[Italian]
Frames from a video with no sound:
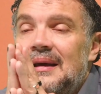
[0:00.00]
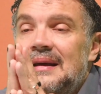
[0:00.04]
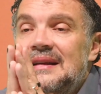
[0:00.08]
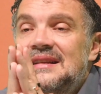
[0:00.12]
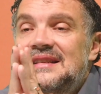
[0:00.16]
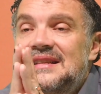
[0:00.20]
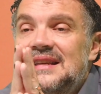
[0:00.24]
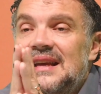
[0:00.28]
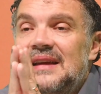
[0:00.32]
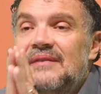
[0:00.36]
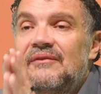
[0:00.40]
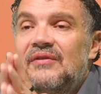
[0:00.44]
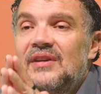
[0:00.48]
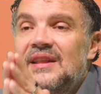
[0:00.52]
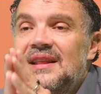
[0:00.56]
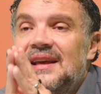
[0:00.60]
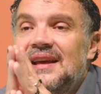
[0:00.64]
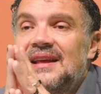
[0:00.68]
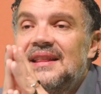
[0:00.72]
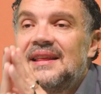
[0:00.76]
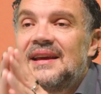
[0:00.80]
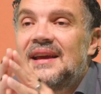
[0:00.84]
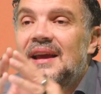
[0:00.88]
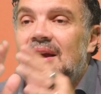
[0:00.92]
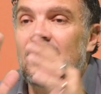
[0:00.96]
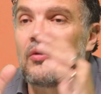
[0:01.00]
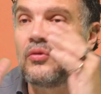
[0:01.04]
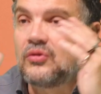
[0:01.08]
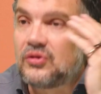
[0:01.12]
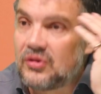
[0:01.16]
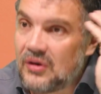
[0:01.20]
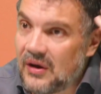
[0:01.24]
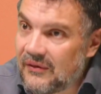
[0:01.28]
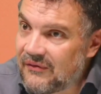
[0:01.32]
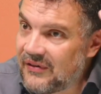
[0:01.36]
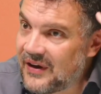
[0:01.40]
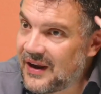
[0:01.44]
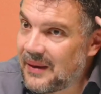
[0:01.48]
se vedete che
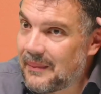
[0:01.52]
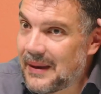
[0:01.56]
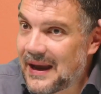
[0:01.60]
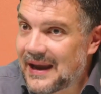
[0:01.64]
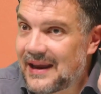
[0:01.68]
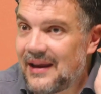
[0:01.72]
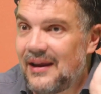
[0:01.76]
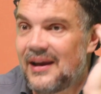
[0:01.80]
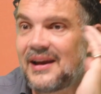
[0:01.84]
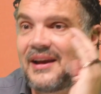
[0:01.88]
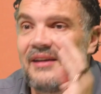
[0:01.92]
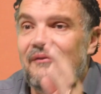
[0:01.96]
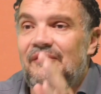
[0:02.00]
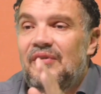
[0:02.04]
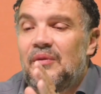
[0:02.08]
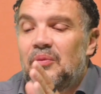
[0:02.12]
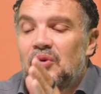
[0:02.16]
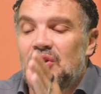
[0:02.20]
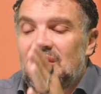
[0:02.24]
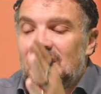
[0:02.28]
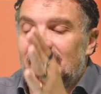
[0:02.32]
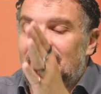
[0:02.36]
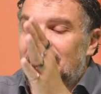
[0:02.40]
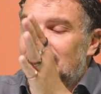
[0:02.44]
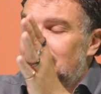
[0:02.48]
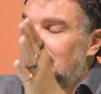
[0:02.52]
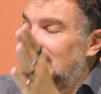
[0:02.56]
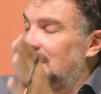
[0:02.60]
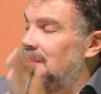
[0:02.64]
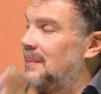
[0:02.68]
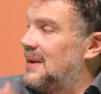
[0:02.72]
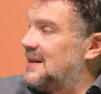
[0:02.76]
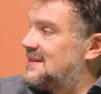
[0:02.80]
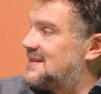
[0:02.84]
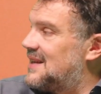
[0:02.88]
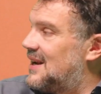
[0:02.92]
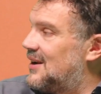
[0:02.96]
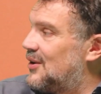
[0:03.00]
continua a venire macchina, non è che vi potete fermare in
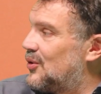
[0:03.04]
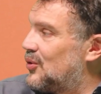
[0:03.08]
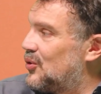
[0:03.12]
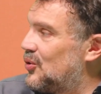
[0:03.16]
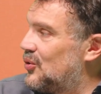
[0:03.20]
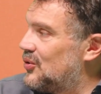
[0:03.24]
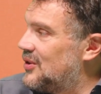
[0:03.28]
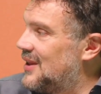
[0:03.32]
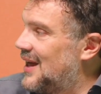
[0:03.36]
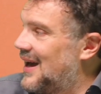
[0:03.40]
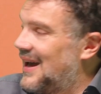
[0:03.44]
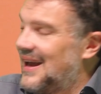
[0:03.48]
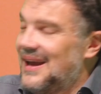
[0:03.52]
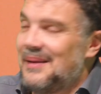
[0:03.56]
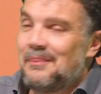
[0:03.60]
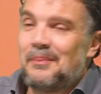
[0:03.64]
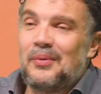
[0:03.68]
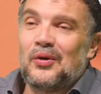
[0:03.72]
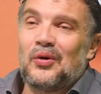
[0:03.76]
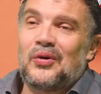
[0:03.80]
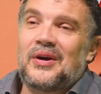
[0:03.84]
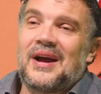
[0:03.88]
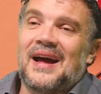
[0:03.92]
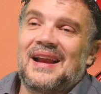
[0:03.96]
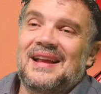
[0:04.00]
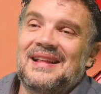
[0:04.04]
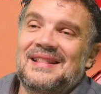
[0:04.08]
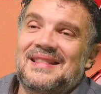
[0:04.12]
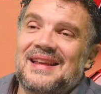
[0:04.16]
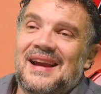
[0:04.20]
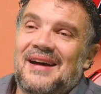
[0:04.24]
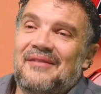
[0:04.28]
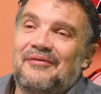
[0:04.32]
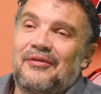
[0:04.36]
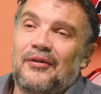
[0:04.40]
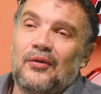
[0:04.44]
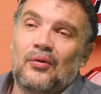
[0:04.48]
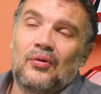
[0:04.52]
mezzo alla rotonda e bloccare il
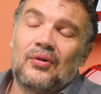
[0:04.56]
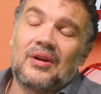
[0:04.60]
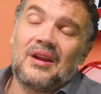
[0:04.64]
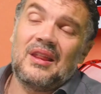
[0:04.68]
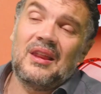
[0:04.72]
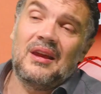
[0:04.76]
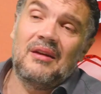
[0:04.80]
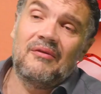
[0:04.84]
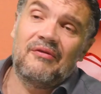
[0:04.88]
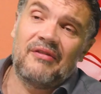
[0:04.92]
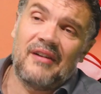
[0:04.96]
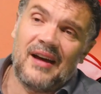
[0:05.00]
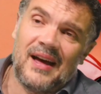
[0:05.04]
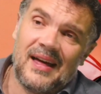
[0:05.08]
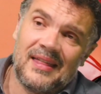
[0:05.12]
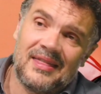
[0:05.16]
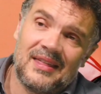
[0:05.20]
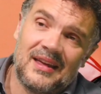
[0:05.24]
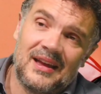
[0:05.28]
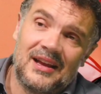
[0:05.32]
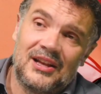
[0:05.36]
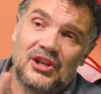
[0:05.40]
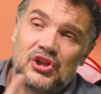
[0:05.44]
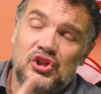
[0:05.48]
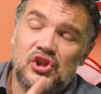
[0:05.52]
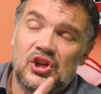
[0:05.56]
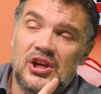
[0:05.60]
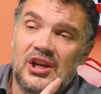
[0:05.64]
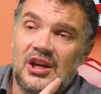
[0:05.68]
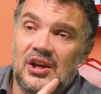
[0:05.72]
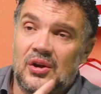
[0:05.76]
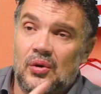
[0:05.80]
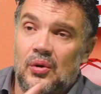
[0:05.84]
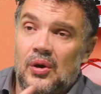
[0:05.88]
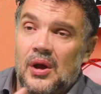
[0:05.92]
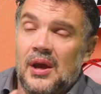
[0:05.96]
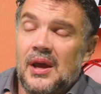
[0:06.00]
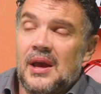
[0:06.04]
traffico, rifate il
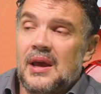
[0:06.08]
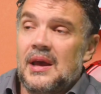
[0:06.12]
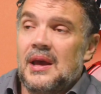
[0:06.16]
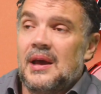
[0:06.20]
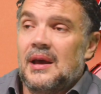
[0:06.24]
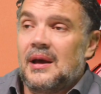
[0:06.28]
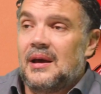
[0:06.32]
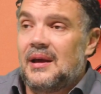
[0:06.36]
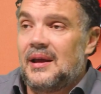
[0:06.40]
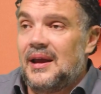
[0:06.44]
giro allora,